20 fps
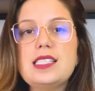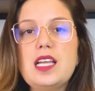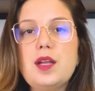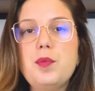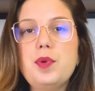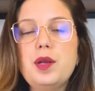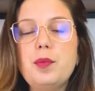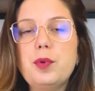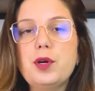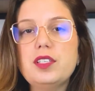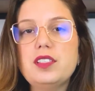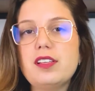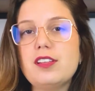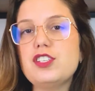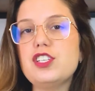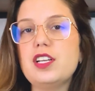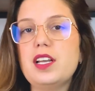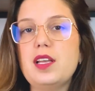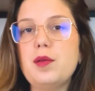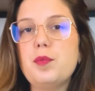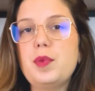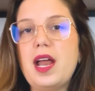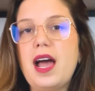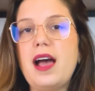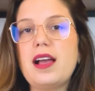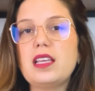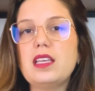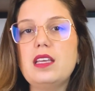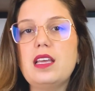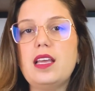Sempre importante
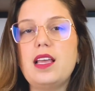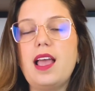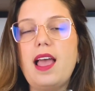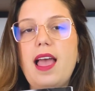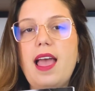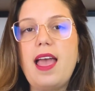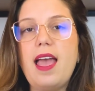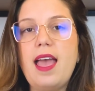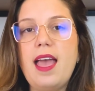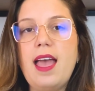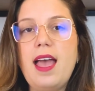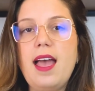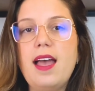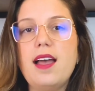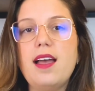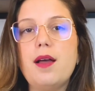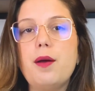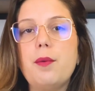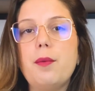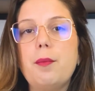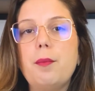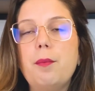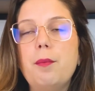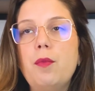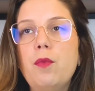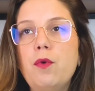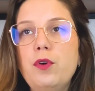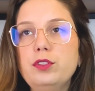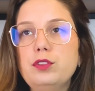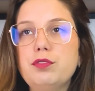lembrar que é
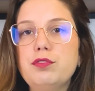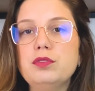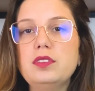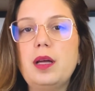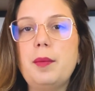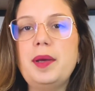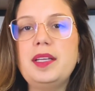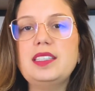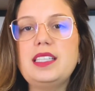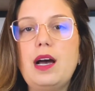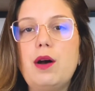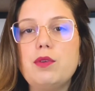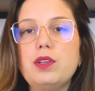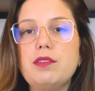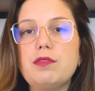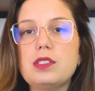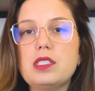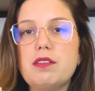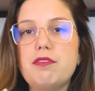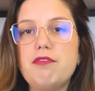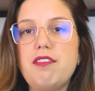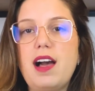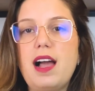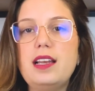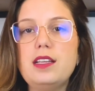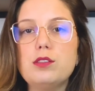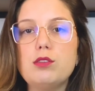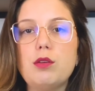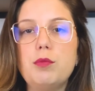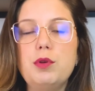muito fundamental que você
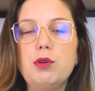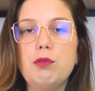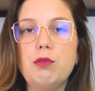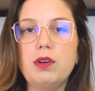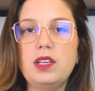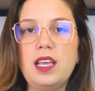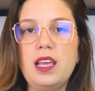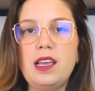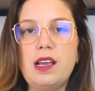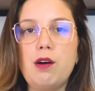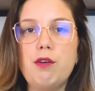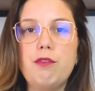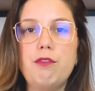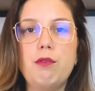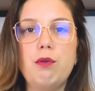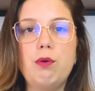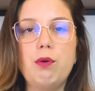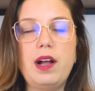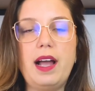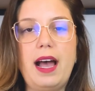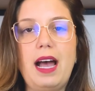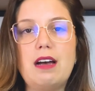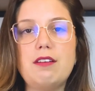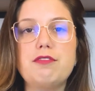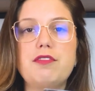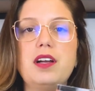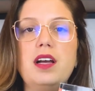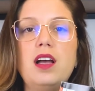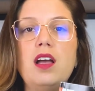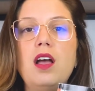fale sobre o, quem é o, o
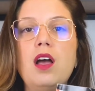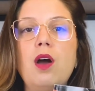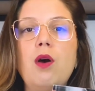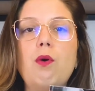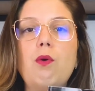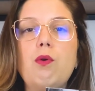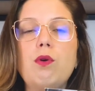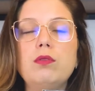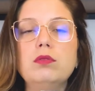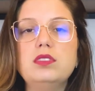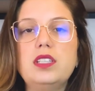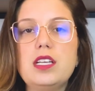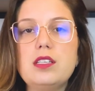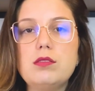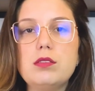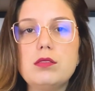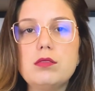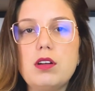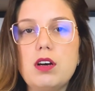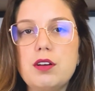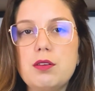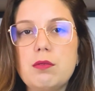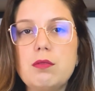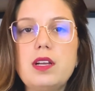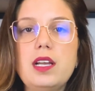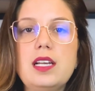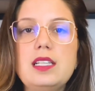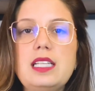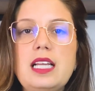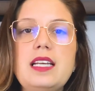Kafka, o contexto histórico
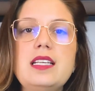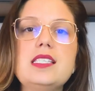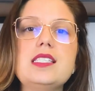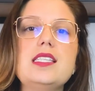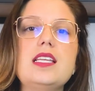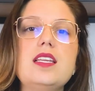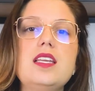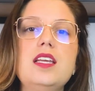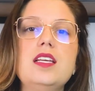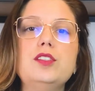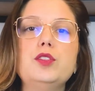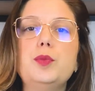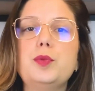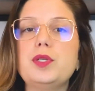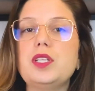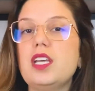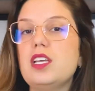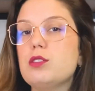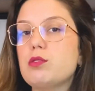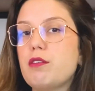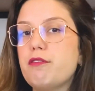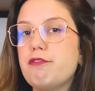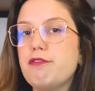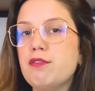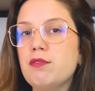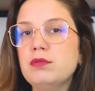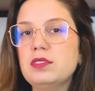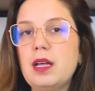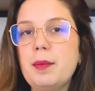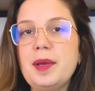que ele está inserido, porque isso é
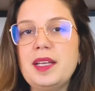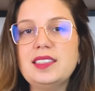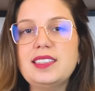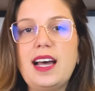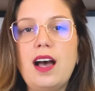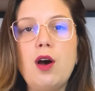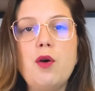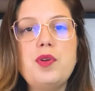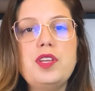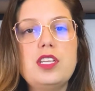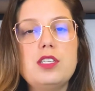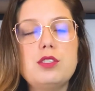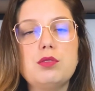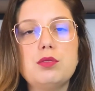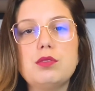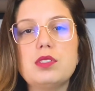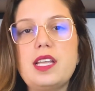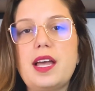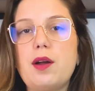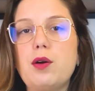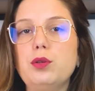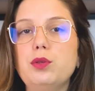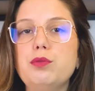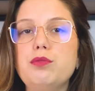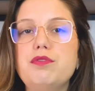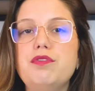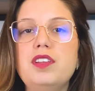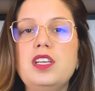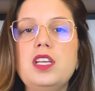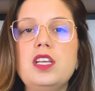fundamental no início do
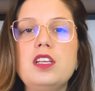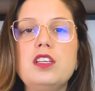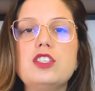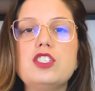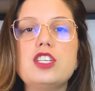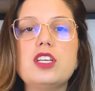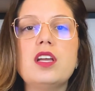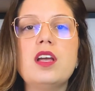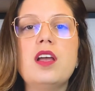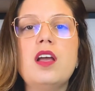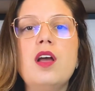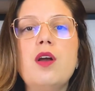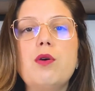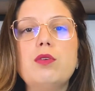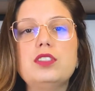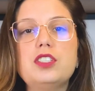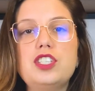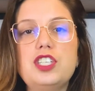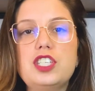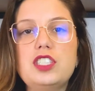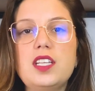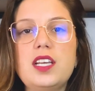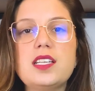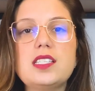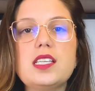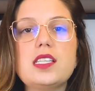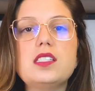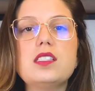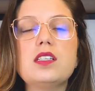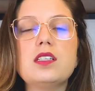século XX, quando a gente tem
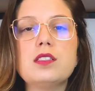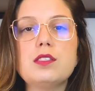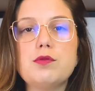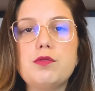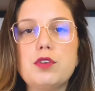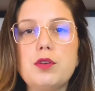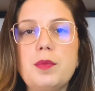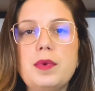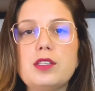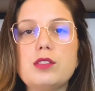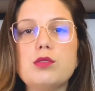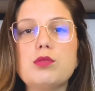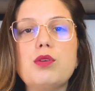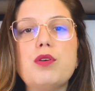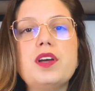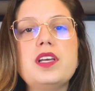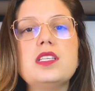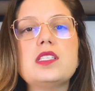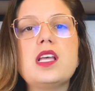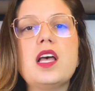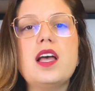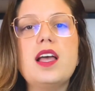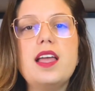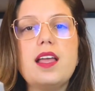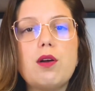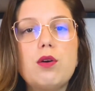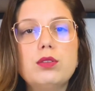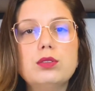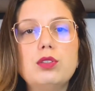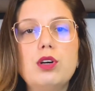essas transformações
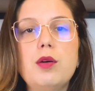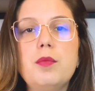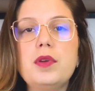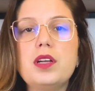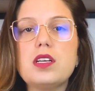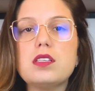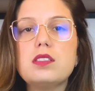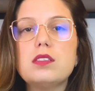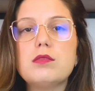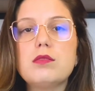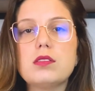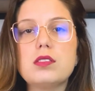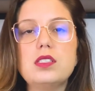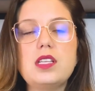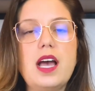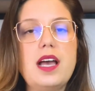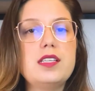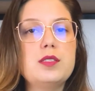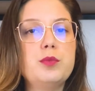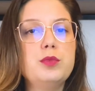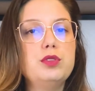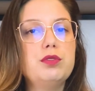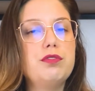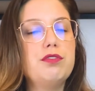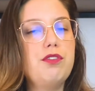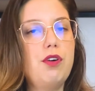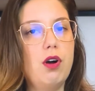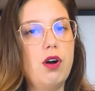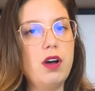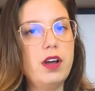econômicas e sociais muito
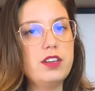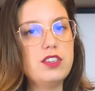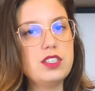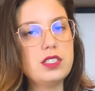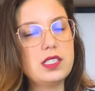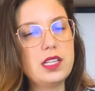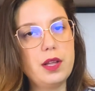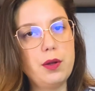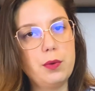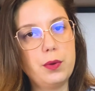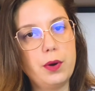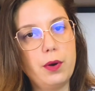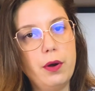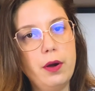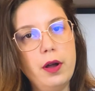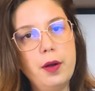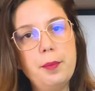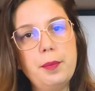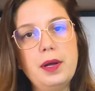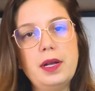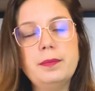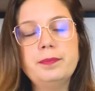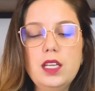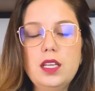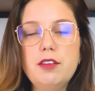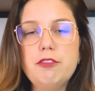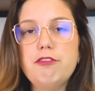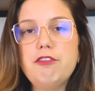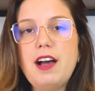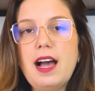fortes na Europa.
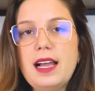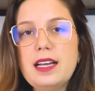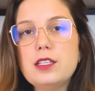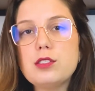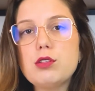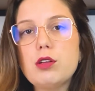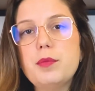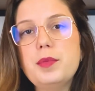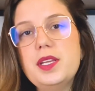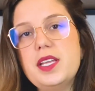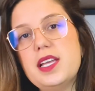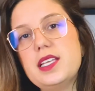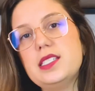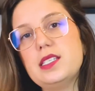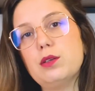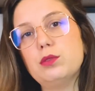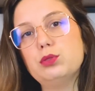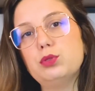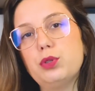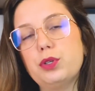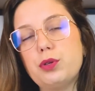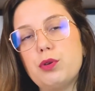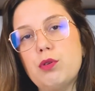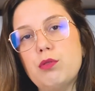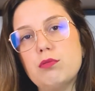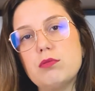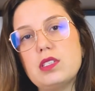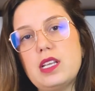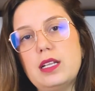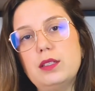E fale sobre esse autor
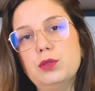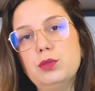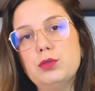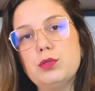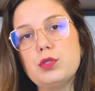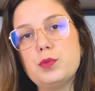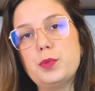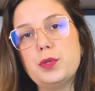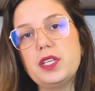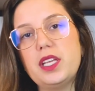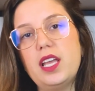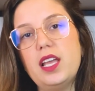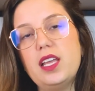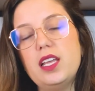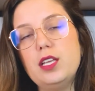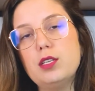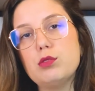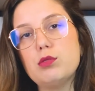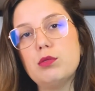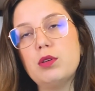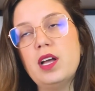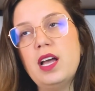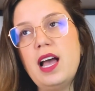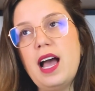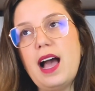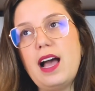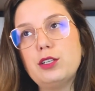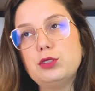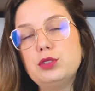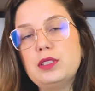com os alunos, porque isso
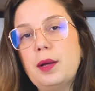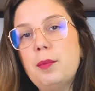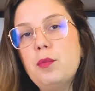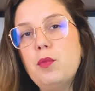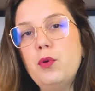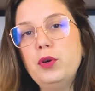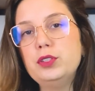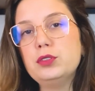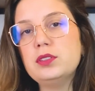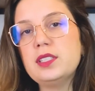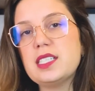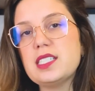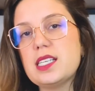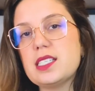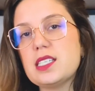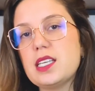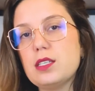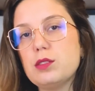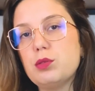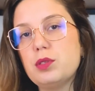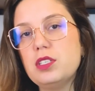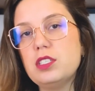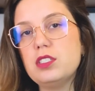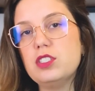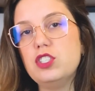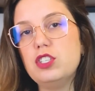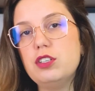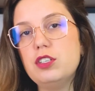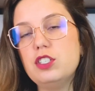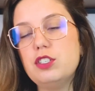ajuda muito nessas questões
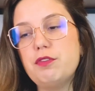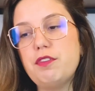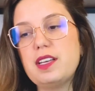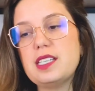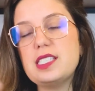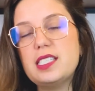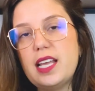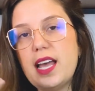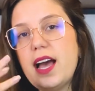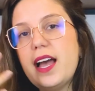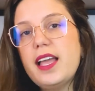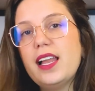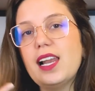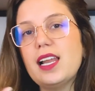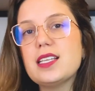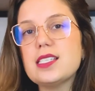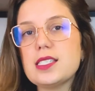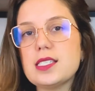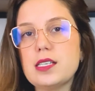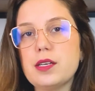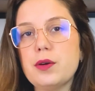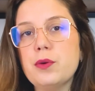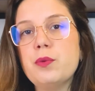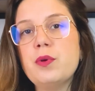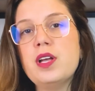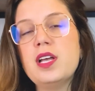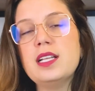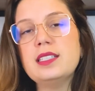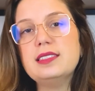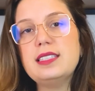de, de fazer a relação
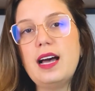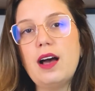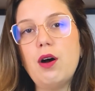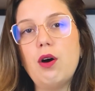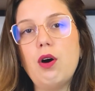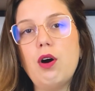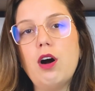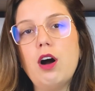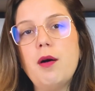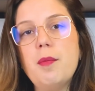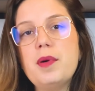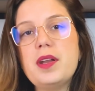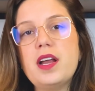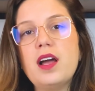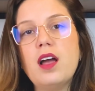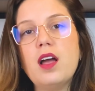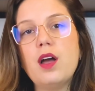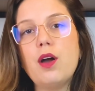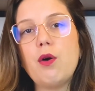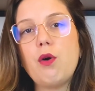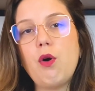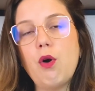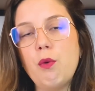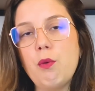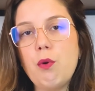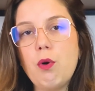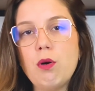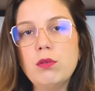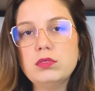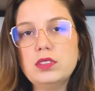da obra
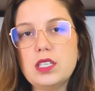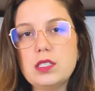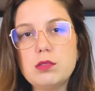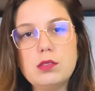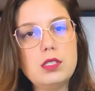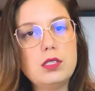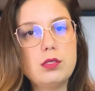com o contexto